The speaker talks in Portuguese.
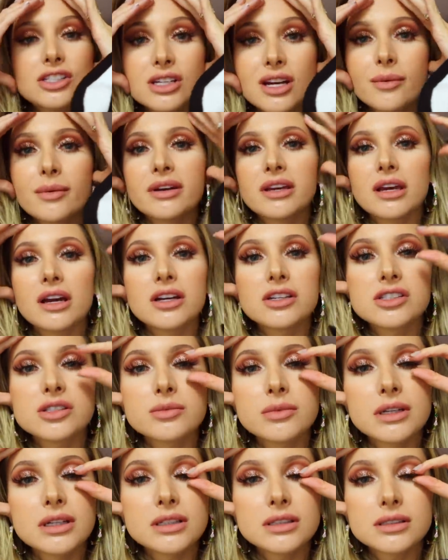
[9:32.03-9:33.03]
tirar a maquiagem,
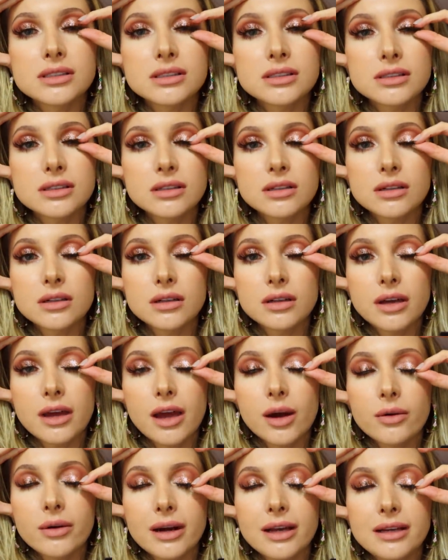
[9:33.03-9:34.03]
mas
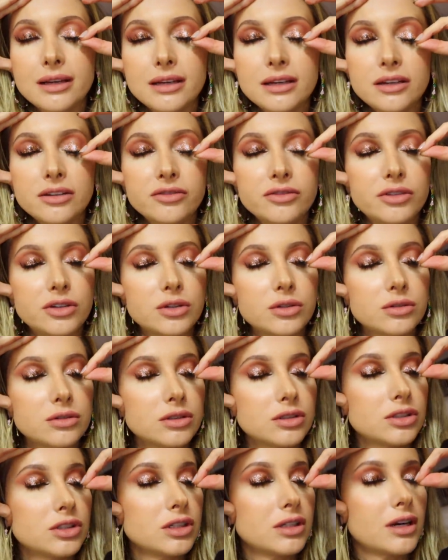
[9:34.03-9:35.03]
é um alívio
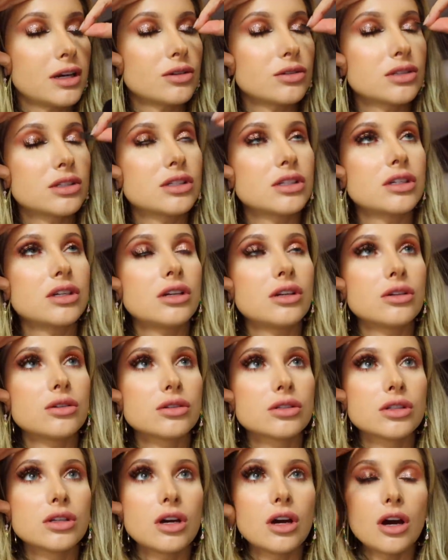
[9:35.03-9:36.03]
tirar os
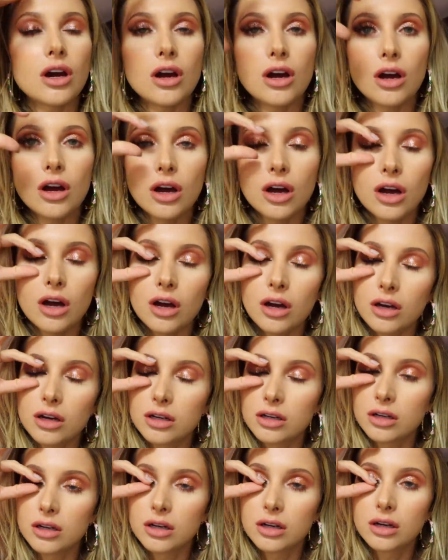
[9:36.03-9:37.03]
cílios.
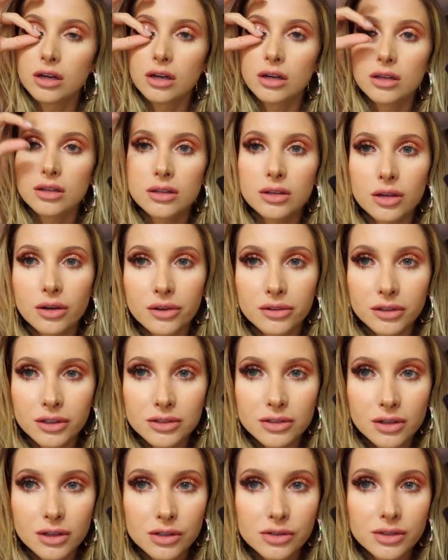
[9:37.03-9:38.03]
Ah!
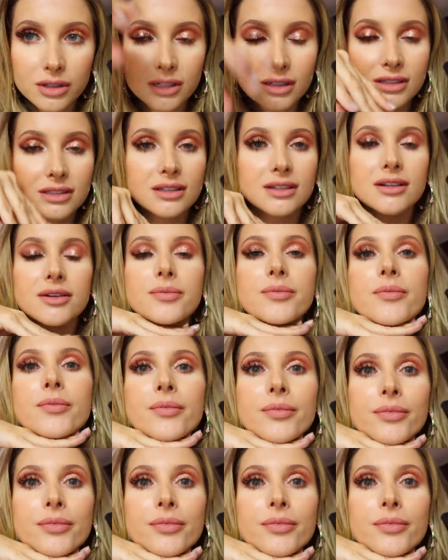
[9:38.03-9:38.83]
Nossa, olha a diferença, né?